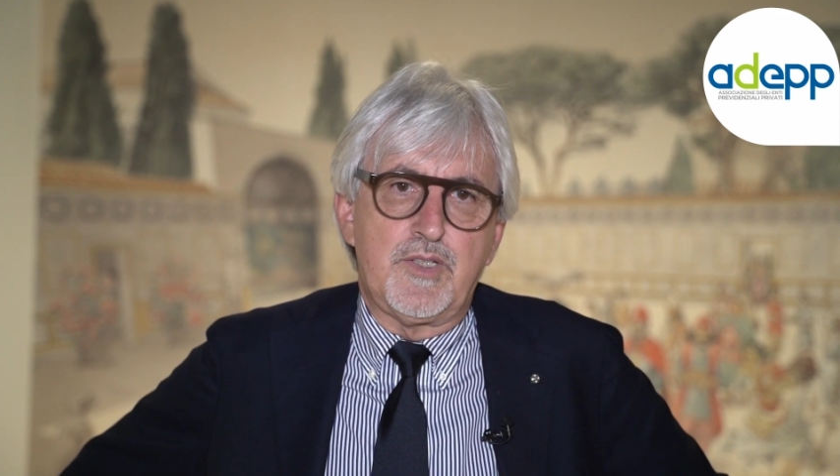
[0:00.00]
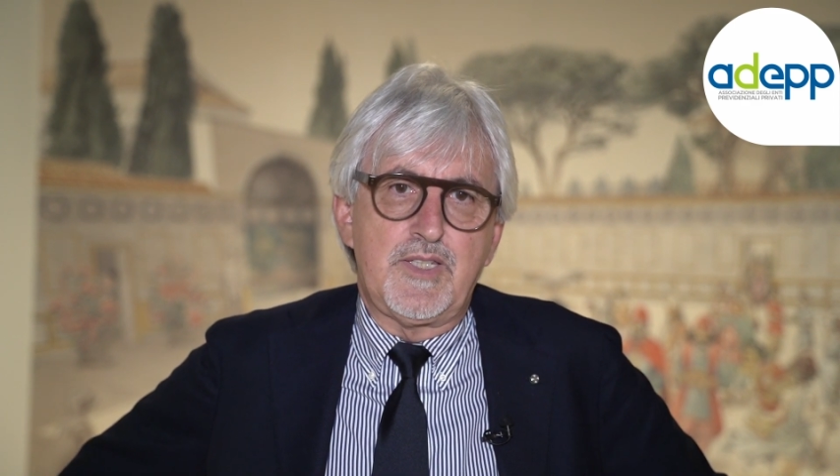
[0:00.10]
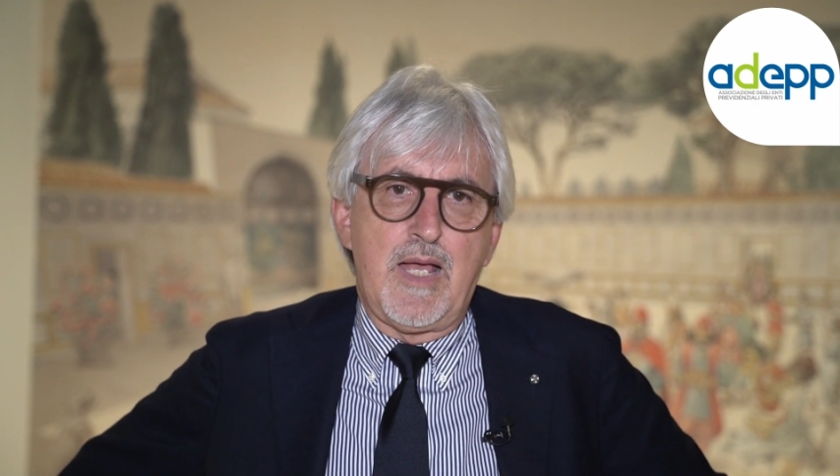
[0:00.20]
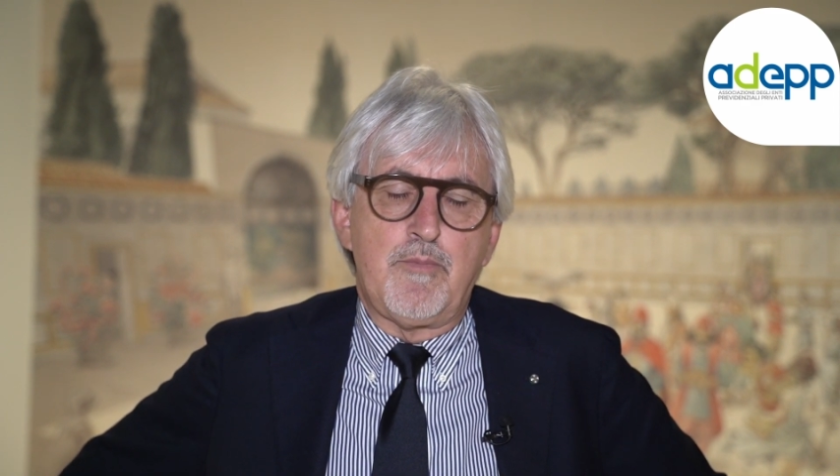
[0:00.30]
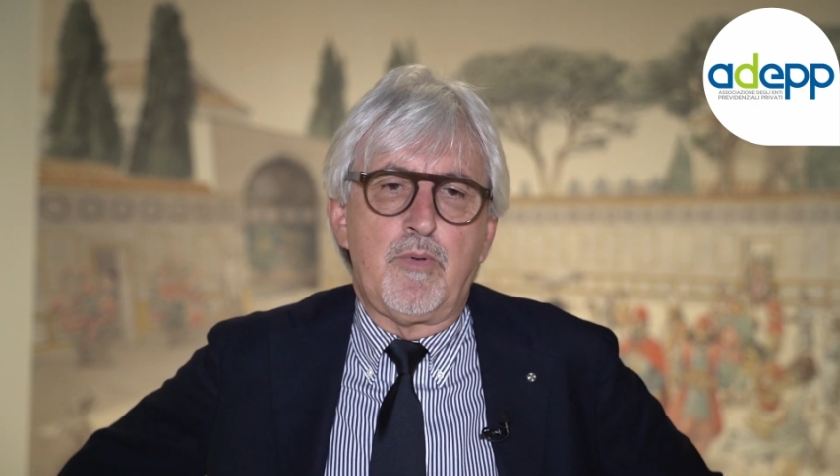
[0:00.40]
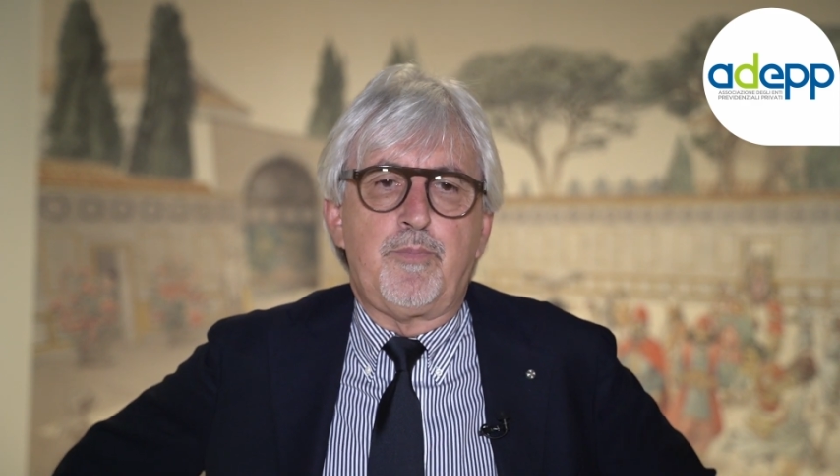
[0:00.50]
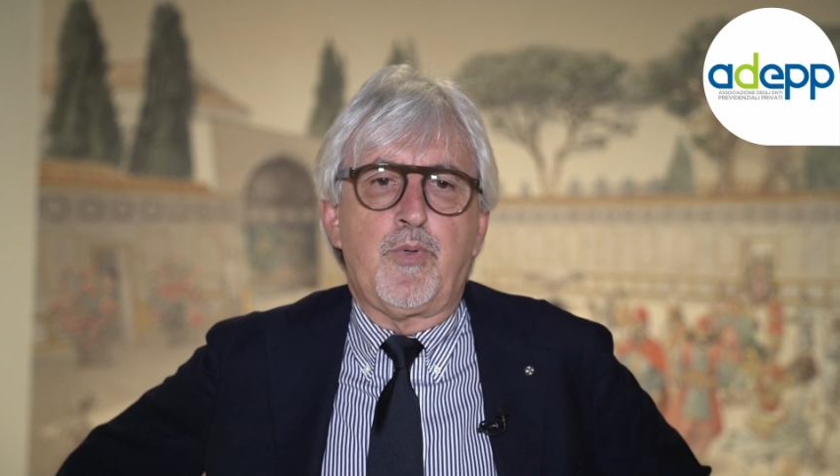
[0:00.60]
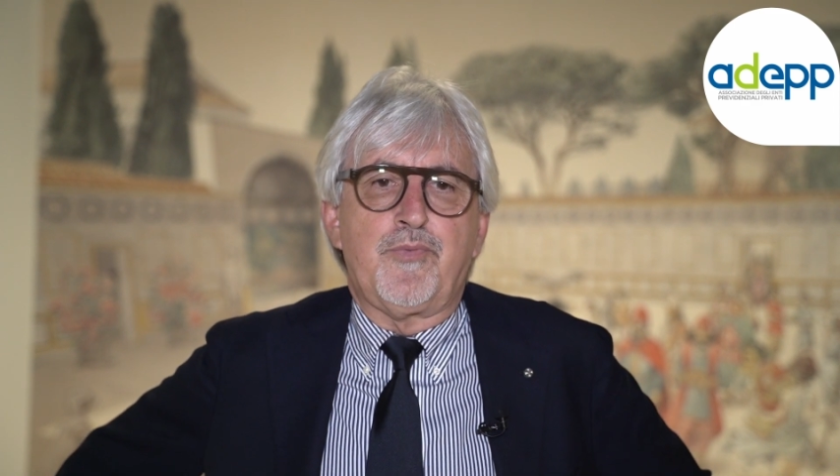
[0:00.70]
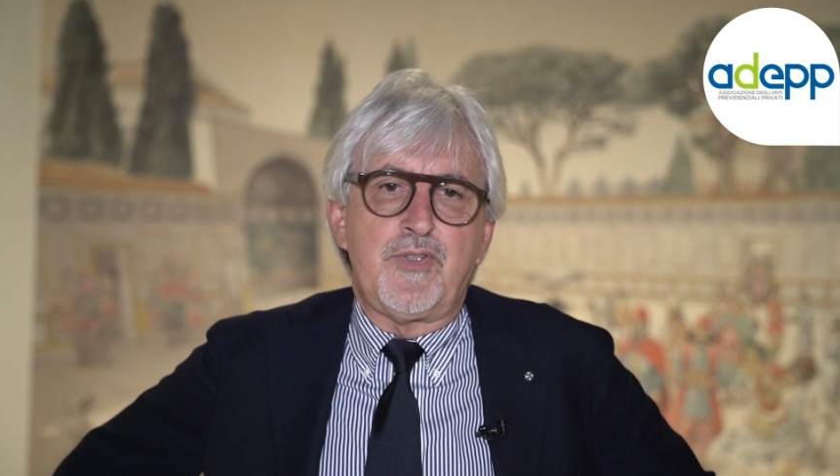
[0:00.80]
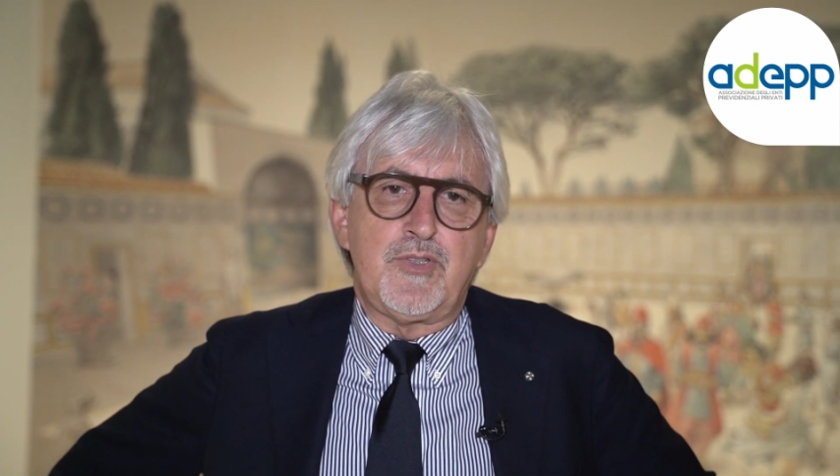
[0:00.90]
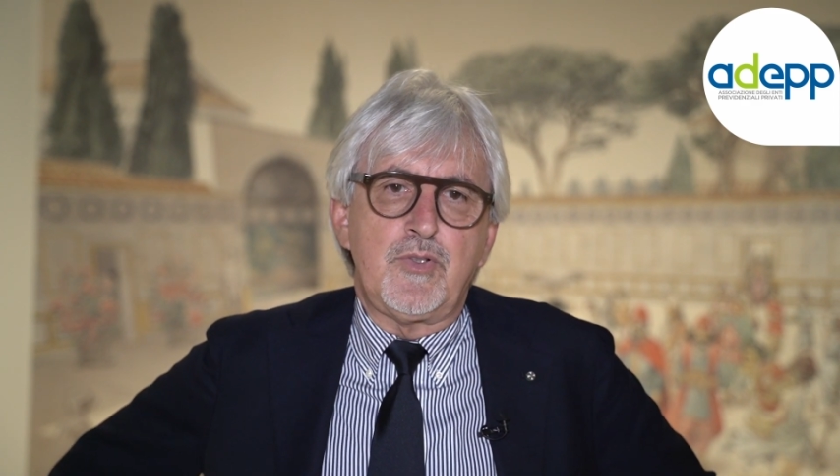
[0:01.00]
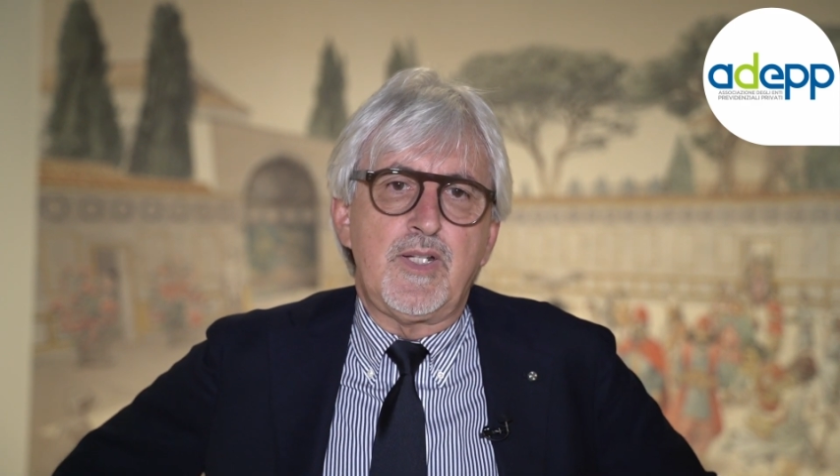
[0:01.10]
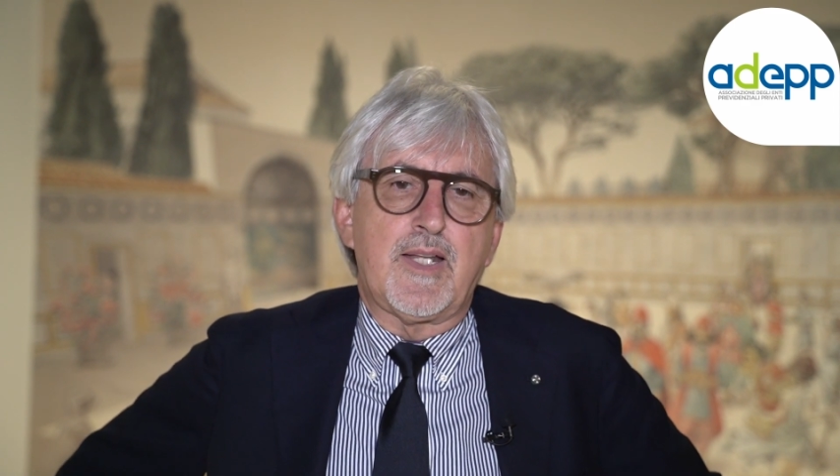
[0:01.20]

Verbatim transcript: Siamo professioni